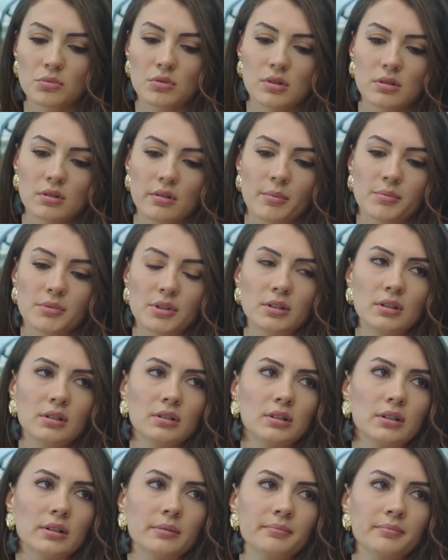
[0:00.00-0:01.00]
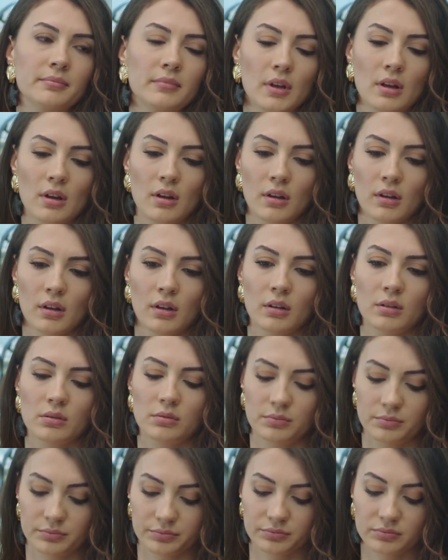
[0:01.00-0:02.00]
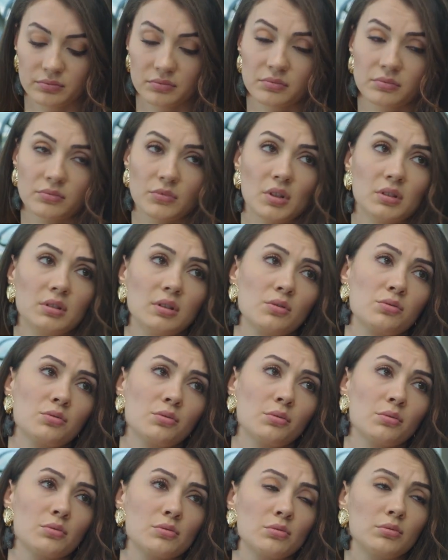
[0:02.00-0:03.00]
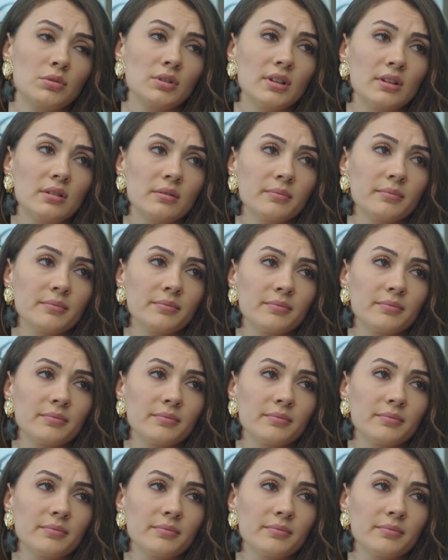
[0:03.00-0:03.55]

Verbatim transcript: Musun amca ne diyeyim. Vallahi çok özür dilerim.